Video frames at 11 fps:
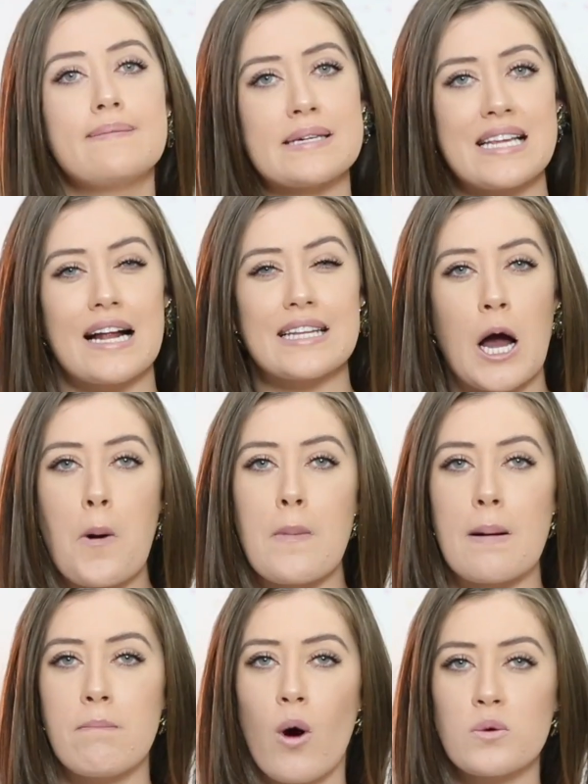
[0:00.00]
mas ela tá com
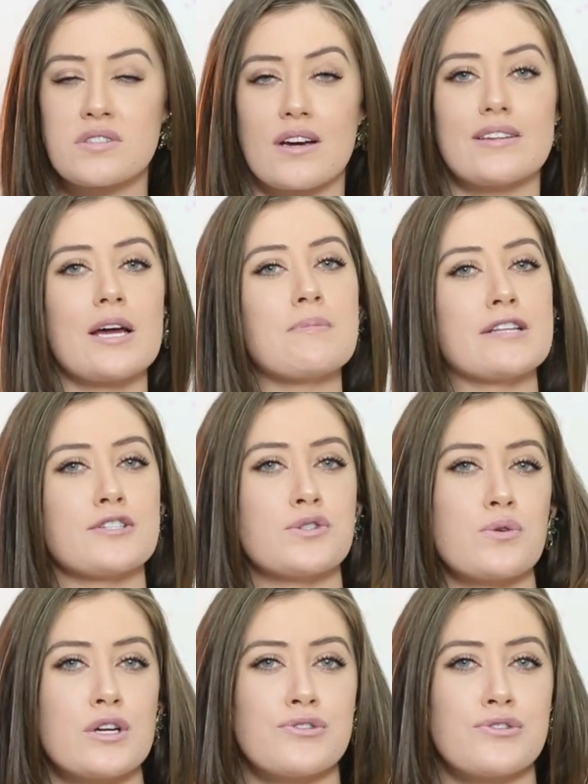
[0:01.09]
uma bolsa que tem uma textura